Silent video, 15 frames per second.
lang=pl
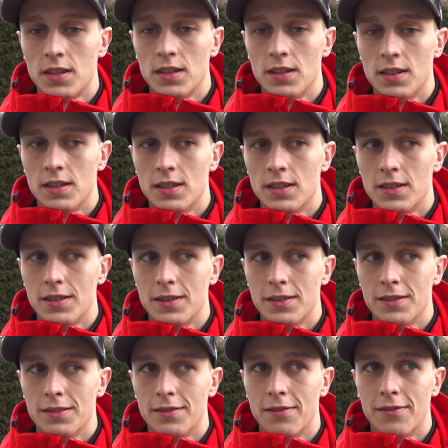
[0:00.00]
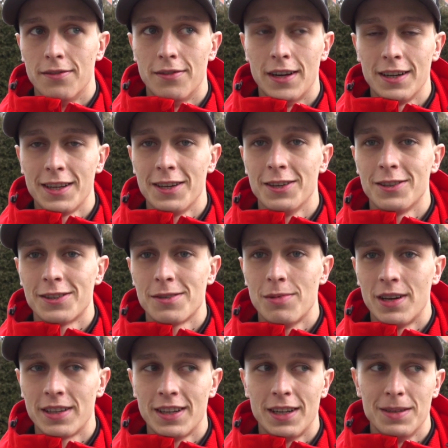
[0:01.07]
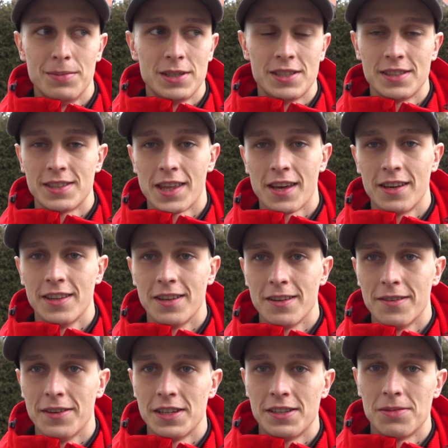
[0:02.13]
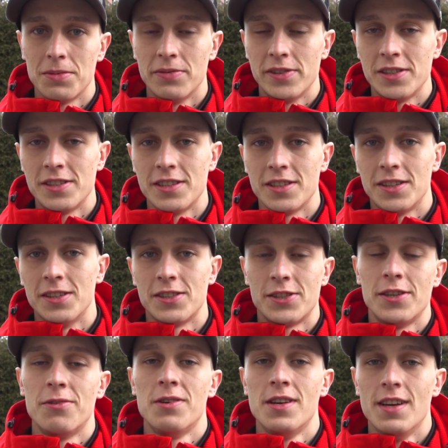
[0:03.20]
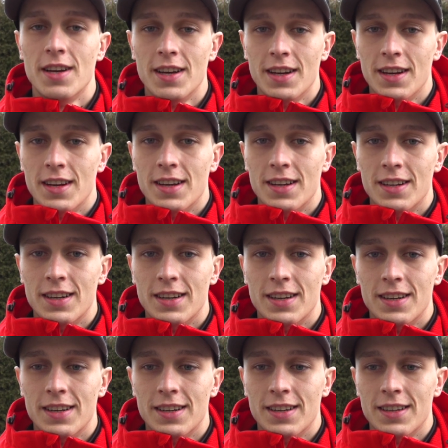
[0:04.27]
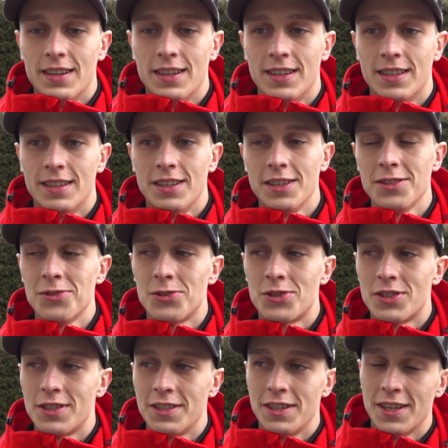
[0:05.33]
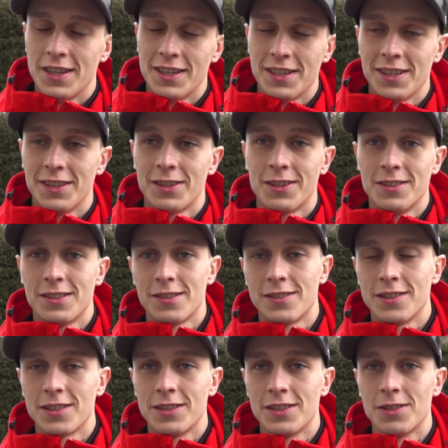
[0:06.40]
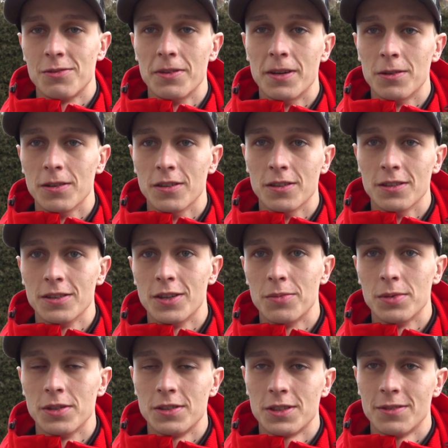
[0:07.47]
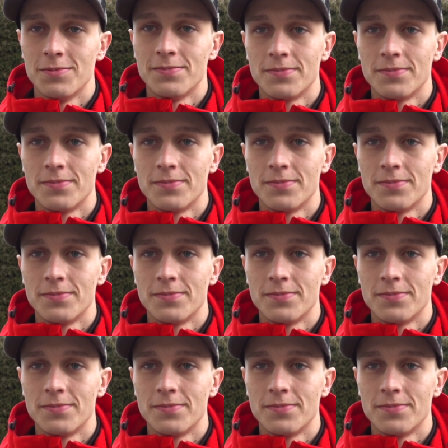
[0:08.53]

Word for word: e, walki o to, żeby jak najlepiej się zregenerować, żeby wrócić do sił. E, no i cóż, nie, nie do końca wszystko się udało dopiąć.